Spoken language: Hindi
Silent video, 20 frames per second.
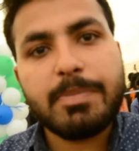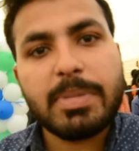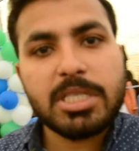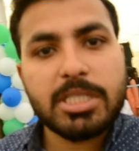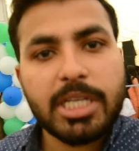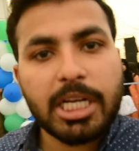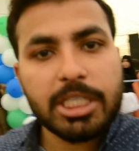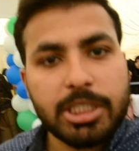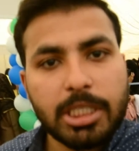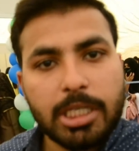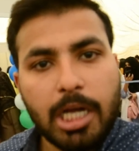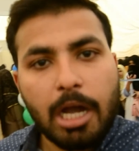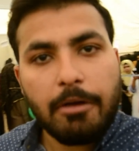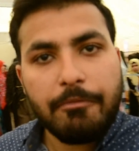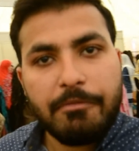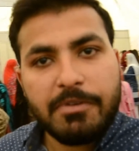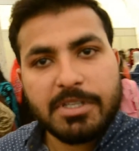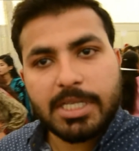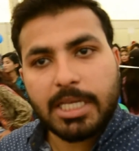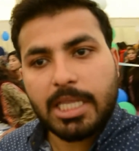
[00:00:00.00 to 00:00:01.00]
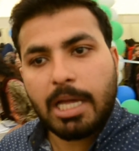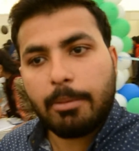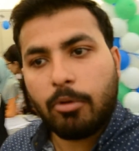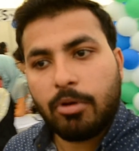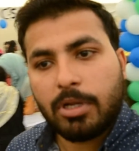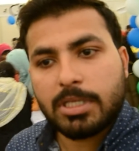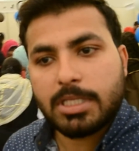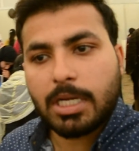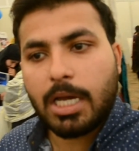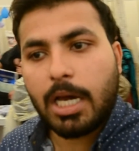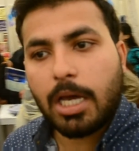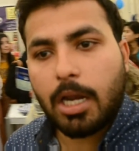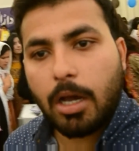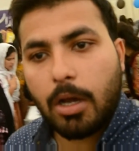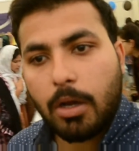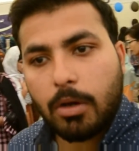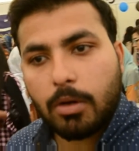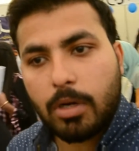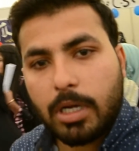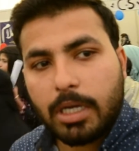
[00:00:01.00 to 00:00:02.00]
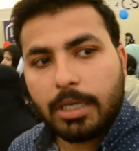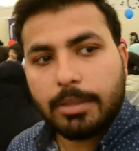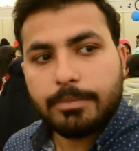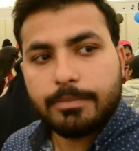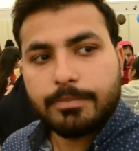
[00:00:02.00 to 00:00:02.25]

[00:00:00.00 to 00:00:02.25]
आसपास रश काफ़ी ज़्यादा आपको नज़र आ रहा होगा